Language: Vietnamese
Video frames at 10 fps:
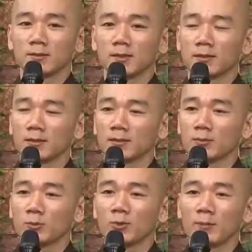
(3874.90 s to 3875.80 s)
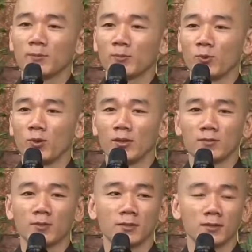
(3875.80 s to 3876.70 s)
chất tu tập
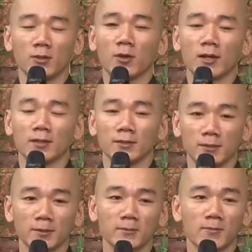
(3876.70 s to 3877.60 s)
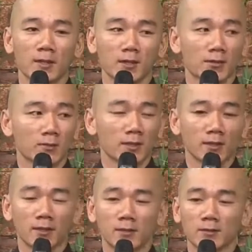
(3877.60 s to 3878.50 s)
của Phật tử Hoàng Anh Sướng. Vậy
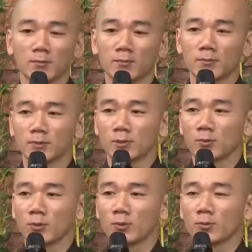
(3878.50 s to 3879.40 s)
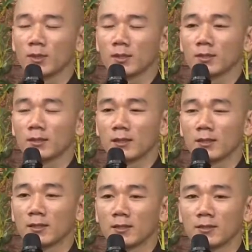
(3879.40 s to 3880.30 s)
thì chúng tôi cũng biết được
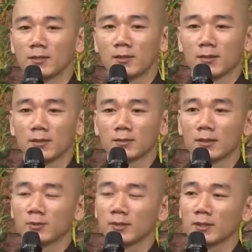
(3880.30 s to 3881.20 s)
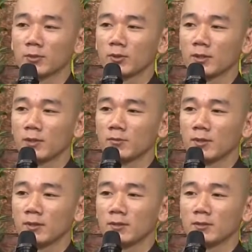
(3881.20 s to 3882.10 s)
rằng là sau khi quy y
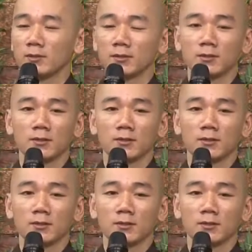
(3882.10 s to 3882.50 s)
với